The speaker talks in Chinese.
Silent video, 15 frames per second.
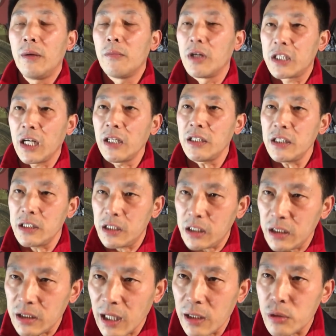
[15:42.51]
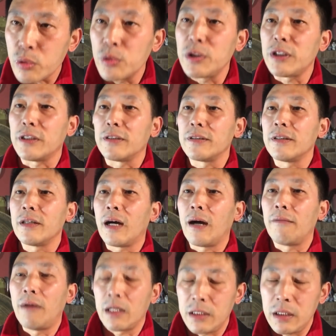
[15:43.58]
我相信岐山书记
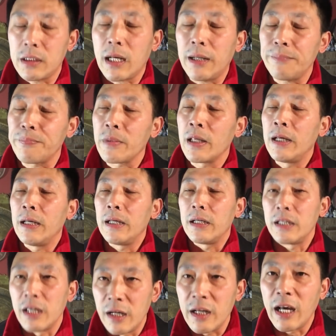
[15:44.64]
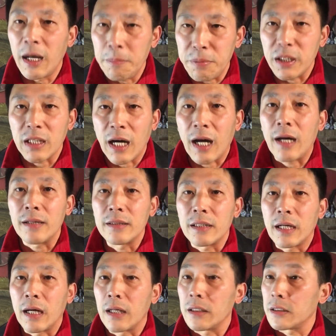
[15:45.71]
啊，王岐山应该比他
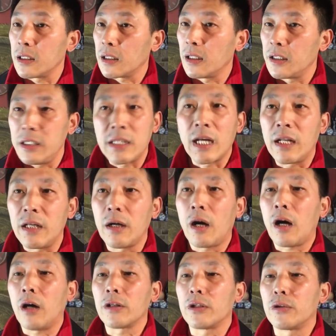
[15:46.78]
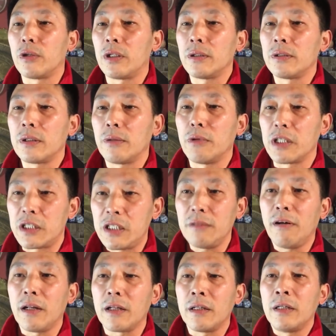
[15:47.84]
啊这个理解力要好得多。我希
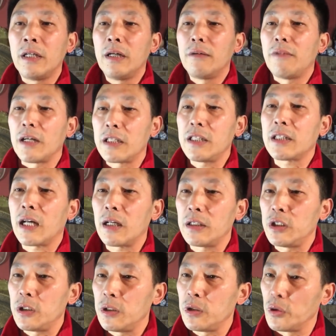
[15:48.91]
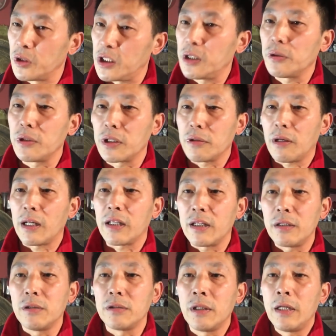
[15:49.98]
望王岐山有机会的话，
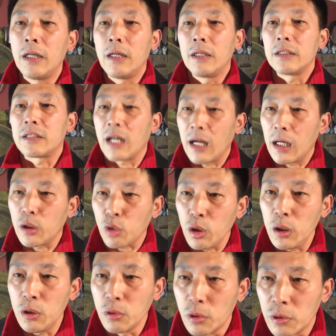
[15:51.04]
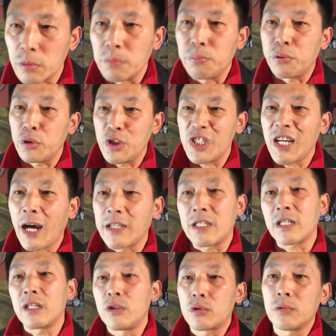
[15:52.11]
能够在推动普世价
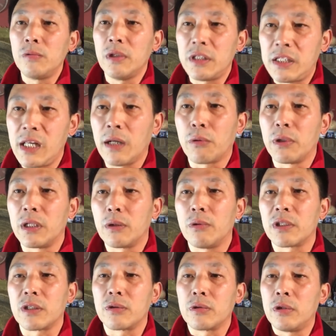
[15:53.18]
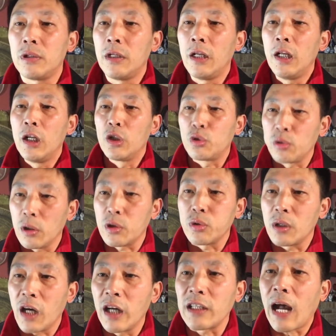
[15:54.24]
值跟中国接轨的过程中做
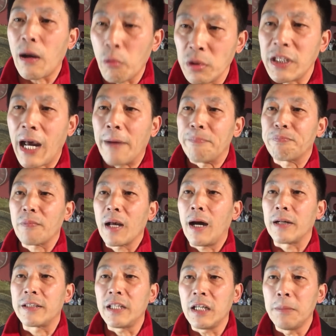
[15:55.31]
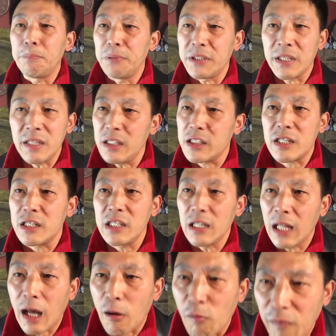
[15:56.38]
出更大贡献啊！这个不仅仅是你
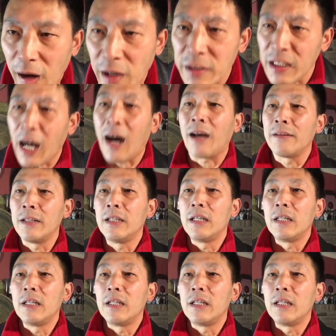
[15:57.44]
老王家。